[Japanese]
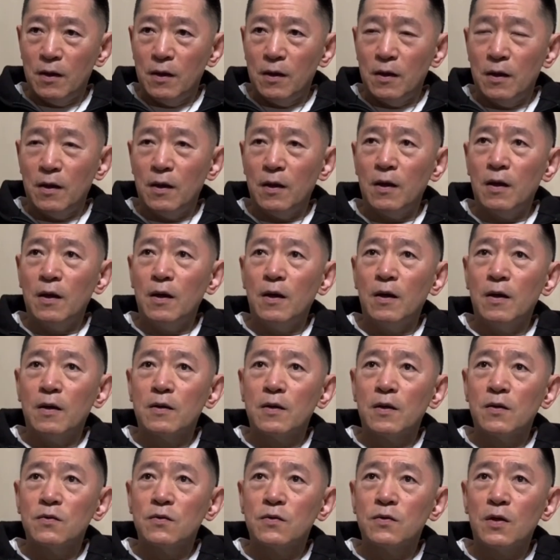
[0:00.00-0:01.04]
えー、
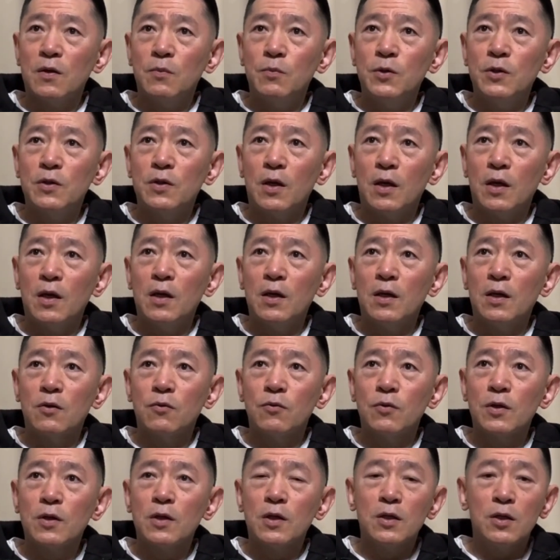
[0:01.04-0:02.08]
たくさん見た映画
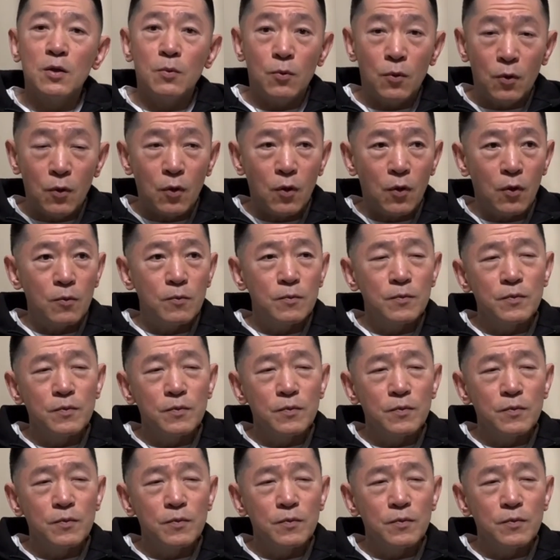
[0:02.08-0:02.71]
の中でも、